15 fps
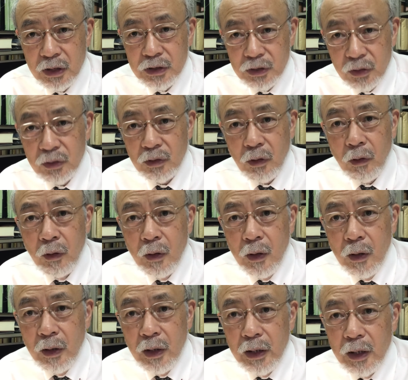ちょっと、
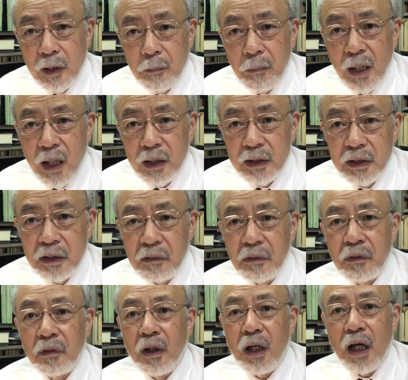えパーリー語
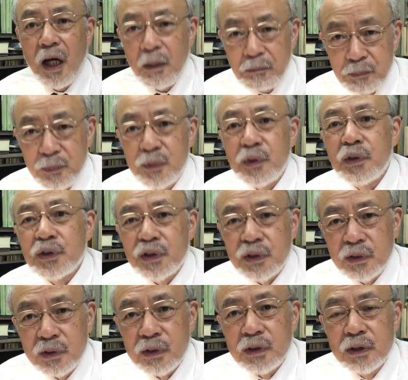のアップをす
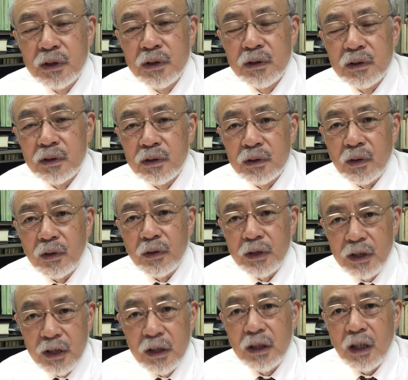るこの
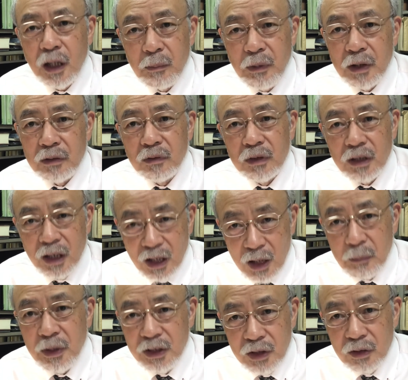インターバルを長
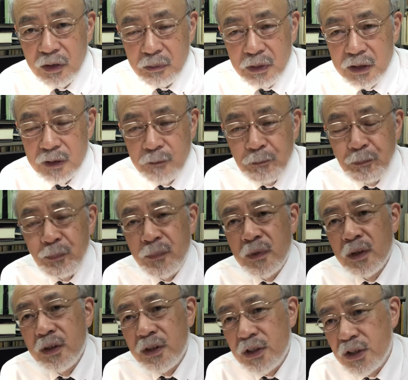めに取ります
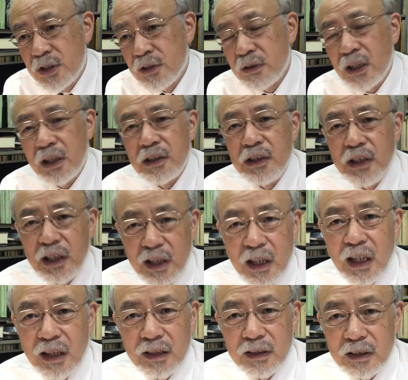1週間に1
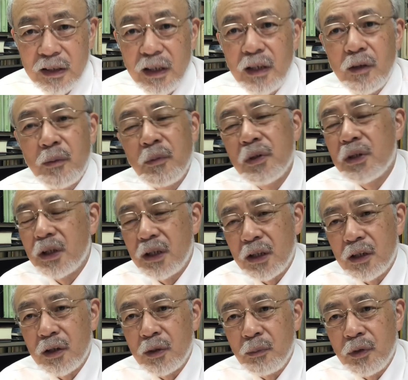回って思ってた
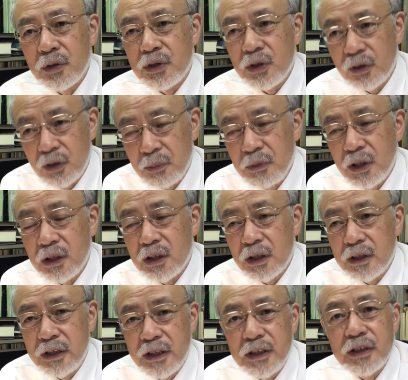けどもちょっと皆さん
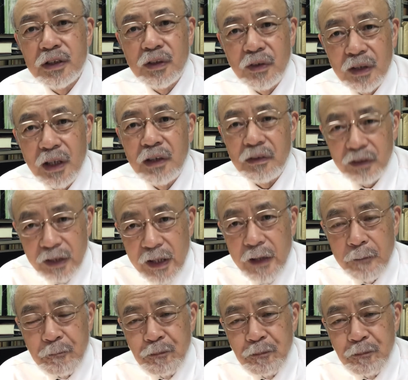きつそうなので、